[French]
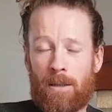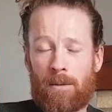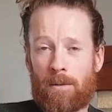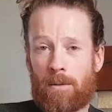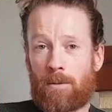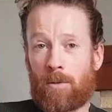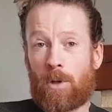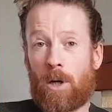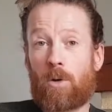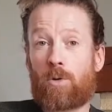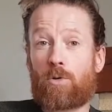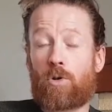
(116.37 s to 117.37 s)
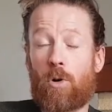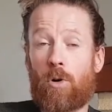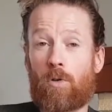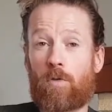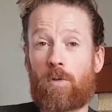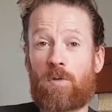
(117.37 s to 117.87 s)
Euh, donc là, en
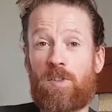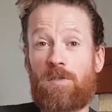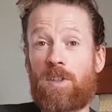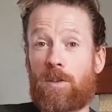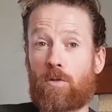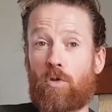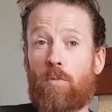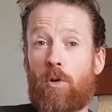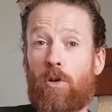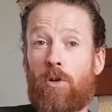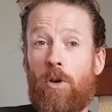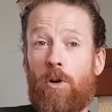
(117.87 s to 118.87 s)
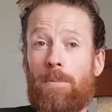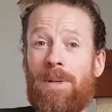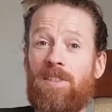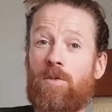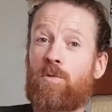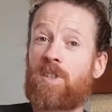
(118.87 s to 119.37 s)
l'occurrence, si vous êtes entrepreneur, bah,
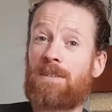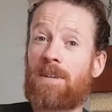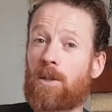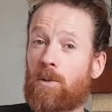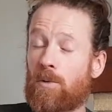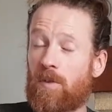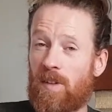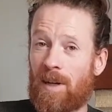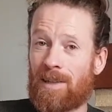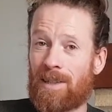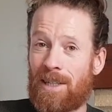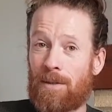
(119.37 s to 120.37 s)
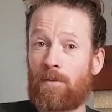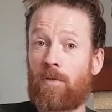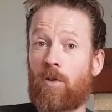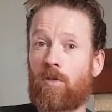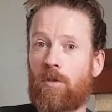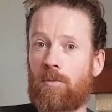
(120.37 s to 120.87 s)
c'est tout ce qui va concerner
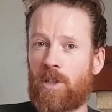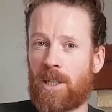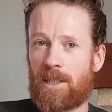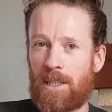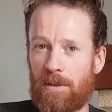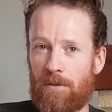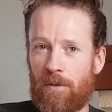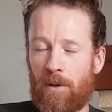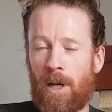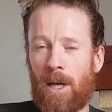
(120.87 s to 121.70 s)
vos objectifs